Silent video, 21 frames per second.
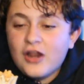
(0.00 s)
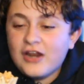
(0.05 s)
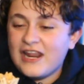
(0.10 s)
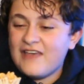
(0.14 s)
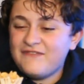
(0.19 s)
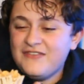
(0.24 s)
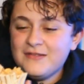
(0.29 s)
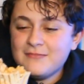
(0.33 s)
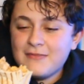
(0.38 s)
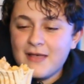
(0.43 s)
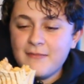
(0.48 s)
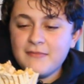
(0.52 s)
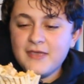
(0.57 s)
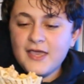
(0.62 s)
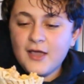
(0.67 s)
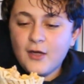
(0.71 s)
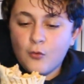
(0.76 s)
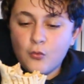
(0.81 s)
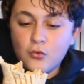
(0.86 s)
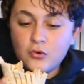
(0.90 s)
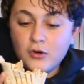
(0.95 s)
la vie de ma
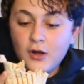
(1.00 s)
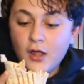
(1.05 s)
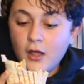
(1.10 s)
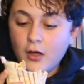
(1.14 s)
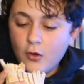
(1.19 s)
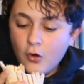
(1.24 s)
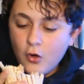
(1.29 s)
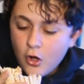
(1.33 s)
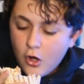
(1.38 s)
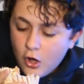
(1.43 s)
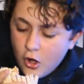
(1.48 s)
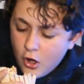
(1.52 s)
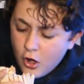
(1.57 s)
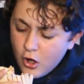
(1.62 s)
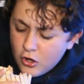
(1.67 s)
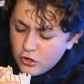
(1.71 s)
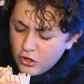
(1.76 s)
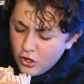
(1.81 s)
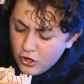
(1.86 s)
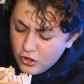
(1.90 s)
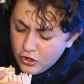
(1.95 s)
mère. Oula,
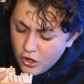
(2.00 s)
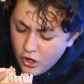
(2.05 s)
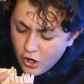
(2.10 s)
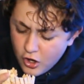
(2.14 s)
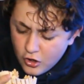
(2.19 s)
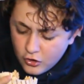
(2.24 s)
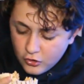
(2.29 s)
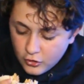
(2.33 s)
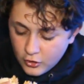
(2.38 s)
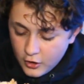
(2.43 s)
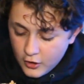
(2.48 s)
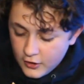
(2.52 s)
oh là là.